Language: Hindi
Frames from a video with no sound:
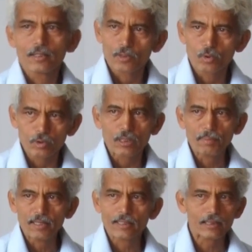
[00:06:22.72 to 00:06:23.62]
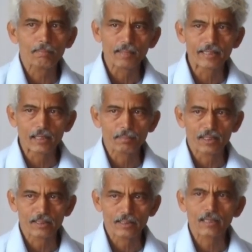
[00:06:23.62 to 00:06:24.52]
धोती पहनते थे बनियन
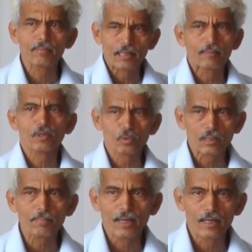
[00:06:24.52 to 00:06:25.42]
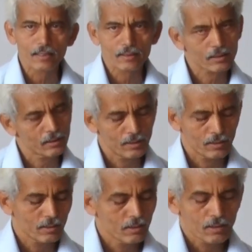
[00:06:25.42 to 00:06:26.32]
पहनते थे कभी कभी कुर्ता पहन लेते थे
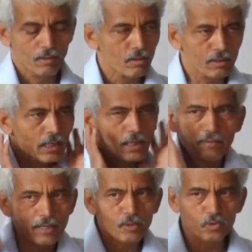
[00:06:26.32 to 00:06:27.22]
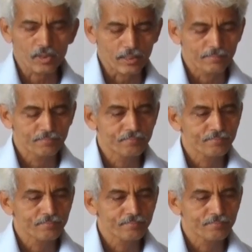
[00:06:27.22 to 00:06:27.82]
और दाढ़ी वाड़ी कुछ नहीं